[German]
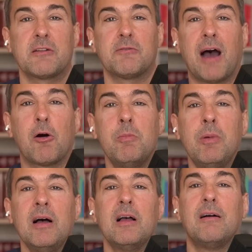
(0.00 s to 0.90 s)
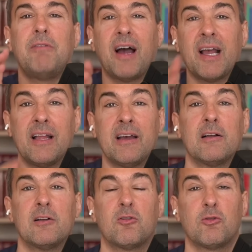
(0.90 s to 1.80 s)
Warum? Weil er
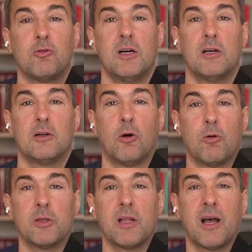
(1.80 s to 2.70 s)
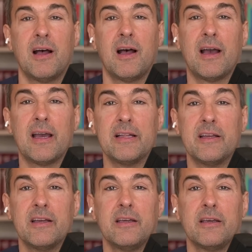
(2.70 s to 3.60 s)
zu Corona eine
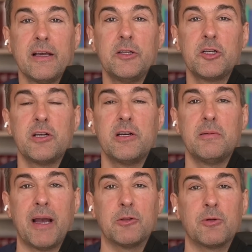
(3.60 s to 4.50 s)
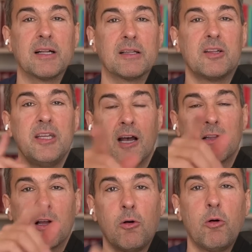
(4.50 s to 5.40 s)
kritische Meinung hat. Die hat
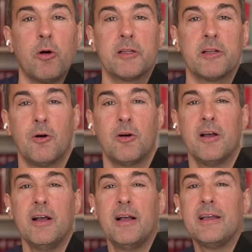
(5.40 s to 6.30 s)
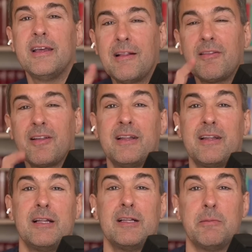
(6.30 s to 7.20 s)
er auch heute noch. Jetzt geht er
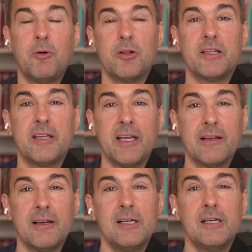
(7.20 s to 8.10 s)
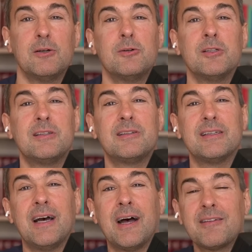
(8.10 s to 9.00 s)
in die Politik und
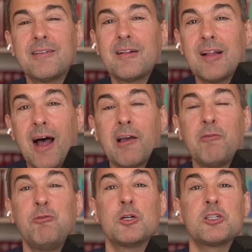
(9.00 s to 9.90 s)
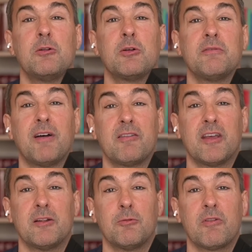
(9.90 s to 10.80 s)
er hat klare Vorstellungen, was sich
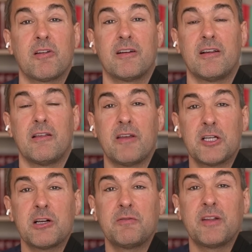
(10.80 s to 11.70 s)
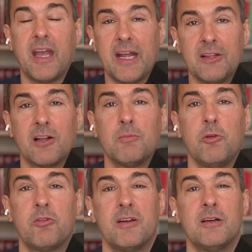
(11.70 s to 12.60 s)
in unserer Gesellschaft ändern
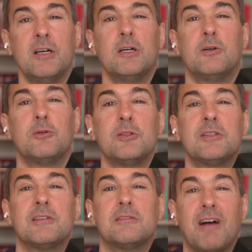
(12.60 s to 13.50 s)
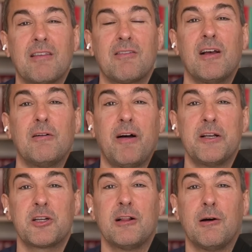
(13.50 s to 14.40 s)
müsste und was
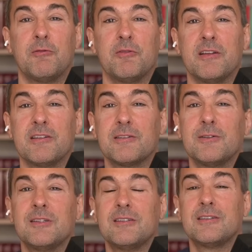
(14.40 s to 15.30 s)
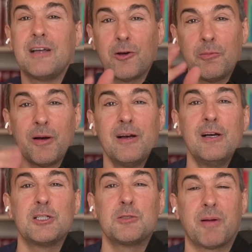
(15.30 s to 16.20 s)
falsch gelaufen ist. Und darüber
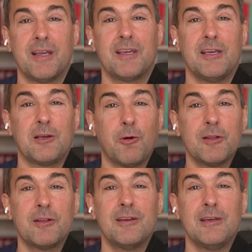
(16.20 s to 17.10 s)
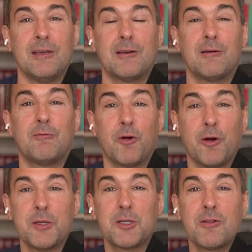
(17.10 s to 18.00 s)
spreche ich heute. Ich freue
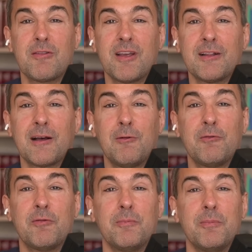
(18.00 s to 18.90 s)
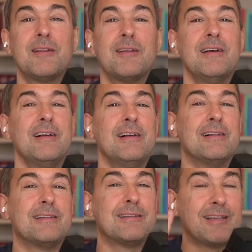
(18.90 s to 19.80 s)
mich schon sehr darauf mit
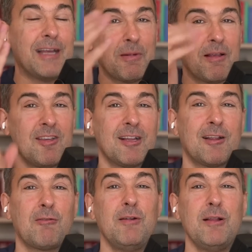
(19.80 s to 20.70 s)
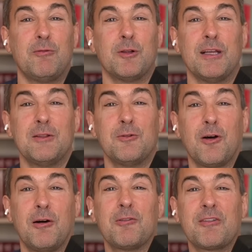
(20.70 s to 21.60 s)
dem Gesicht, das viele von Ihnen
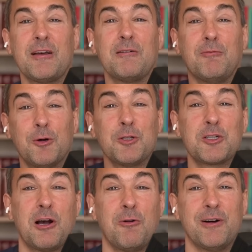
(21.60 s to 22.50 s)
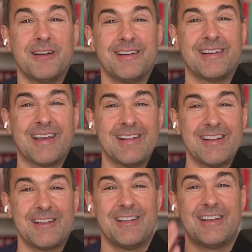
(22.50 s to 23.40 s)
noch aus der Wochenschau äh,
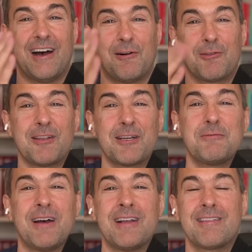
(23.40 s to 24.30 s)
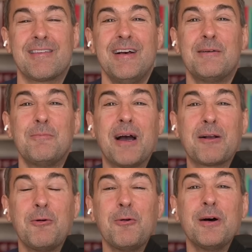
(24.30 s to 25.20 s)
kennen, aus der Schweiz,
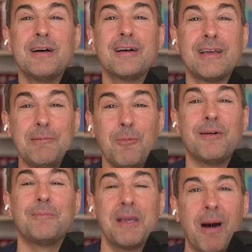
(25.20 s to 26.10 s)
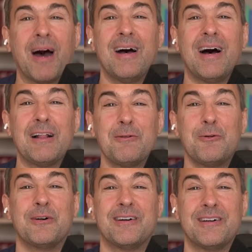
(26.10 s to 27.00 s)
Marco Rimo, Rima.
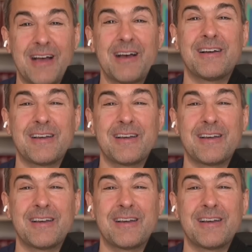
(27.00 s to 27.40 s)
Hallo, Herr